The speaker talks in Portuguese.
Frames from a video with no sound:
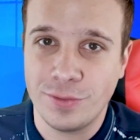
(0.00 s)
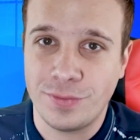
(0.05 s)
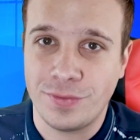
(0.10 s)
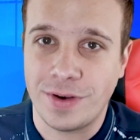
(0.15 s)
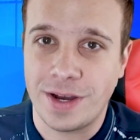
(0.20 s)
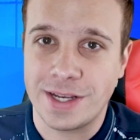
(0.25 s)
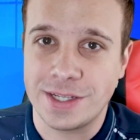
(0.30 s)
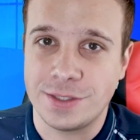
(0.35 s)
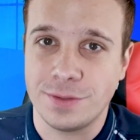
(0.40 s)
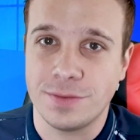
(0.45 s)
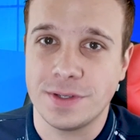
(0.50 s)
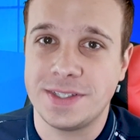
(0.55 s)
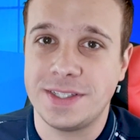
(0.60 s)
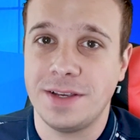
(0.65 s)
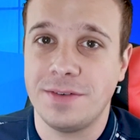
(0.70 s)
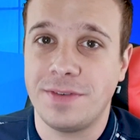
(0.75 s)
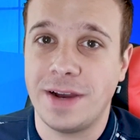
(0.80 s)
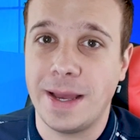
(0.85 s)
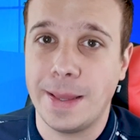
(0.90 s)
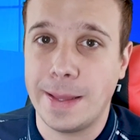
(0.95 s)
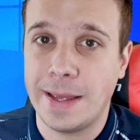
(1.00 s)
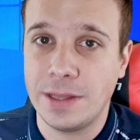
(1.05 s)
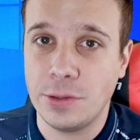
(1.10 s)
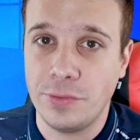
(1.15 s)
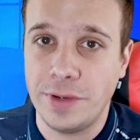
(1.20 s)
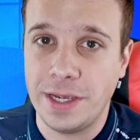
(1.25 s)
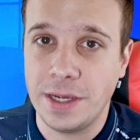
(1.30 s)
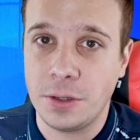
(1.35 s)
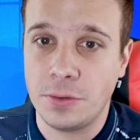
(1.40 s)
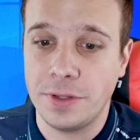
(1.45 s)
fácil, você vai lá no
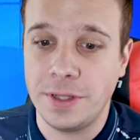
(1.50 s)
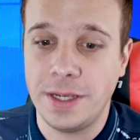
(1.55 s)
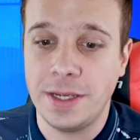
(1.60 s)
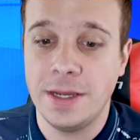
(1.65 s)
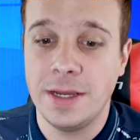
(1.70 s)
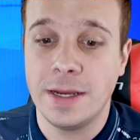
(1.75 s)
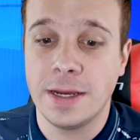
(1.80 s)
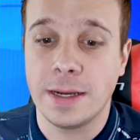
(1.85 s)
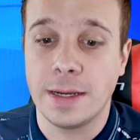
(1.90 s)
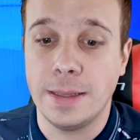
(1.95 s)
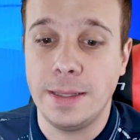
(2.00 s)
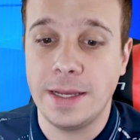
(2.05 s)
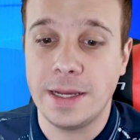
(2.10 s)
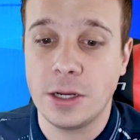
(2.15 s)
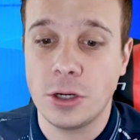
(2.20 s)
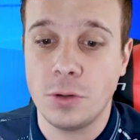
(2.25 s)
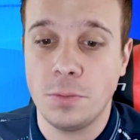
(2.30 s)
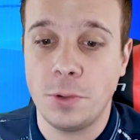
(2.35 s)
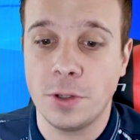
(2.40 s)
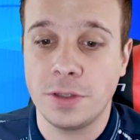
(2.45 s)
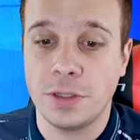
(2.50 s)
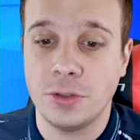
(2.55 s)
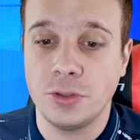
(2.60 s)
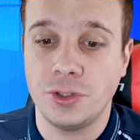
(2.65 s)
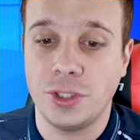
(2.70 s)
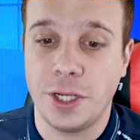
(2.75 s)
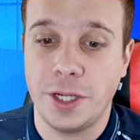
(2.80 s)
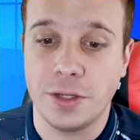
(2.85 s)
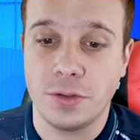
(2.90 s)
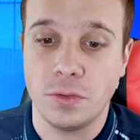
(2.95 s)
ícone, clica com o botão
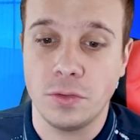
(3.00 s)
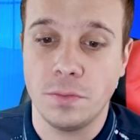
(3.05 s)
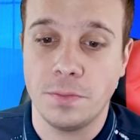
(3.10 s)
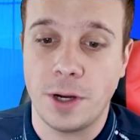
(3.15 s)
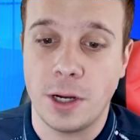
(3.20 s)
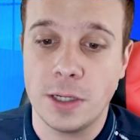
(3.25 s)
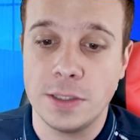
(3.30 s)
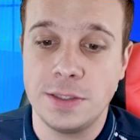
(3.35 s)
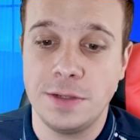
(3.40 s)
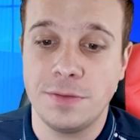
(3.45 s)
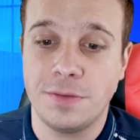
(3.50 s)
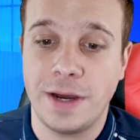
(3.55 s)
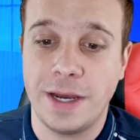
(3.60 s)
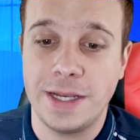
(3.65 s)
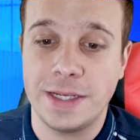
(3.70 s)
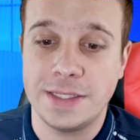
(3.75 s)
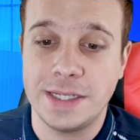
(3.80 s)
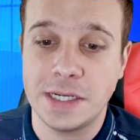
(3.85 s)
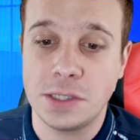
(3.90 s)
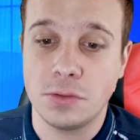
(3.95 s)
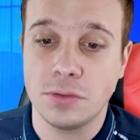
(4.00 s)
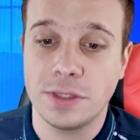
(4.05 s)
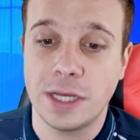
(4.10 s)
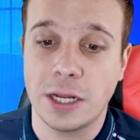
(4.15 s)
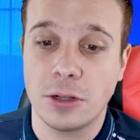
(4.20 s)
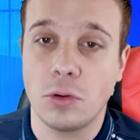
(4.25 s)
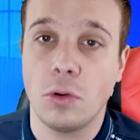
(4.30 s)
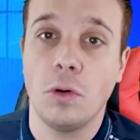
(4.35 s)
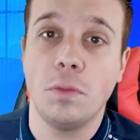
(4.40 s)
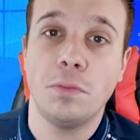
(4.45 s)
direito do mouse e vai
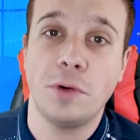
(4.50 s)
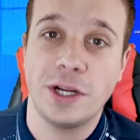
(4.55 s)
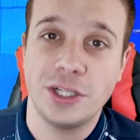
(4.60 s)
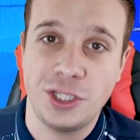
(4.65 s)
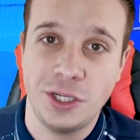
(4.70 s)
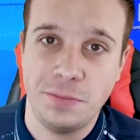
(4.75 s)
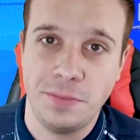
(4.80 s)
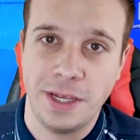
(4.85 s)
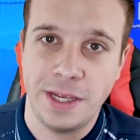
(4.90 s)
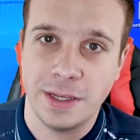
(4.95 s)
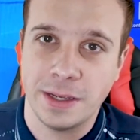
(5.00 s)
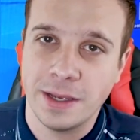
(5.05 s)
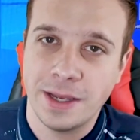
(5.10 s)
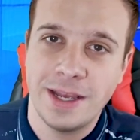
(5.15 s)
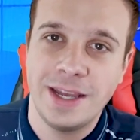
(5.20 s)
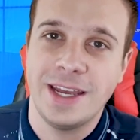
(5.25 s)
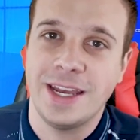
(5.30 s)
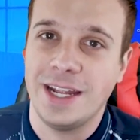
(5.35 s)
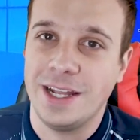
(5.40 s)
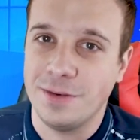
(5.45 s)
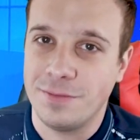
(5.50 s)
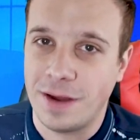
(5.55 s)
executar como admin. Ele